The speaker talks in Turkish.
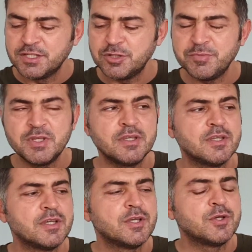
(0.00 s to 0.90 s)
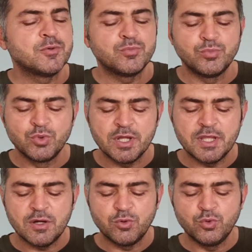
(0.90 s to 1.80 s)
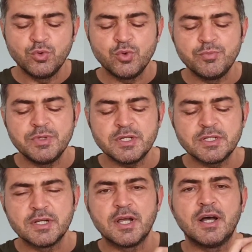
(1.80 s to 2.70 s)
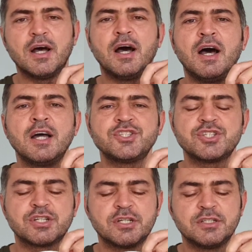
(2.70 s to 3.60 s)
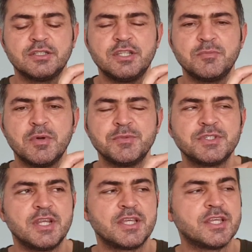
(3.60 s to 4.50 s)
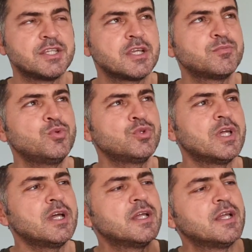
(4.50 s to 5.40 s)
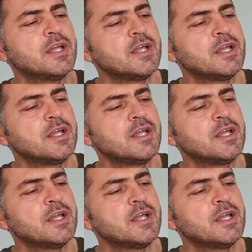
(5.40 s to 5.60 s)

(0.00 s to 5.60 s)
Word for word: Şimdi buna da uygun bir ağaççık dikmemiz gerekecek. Bunu da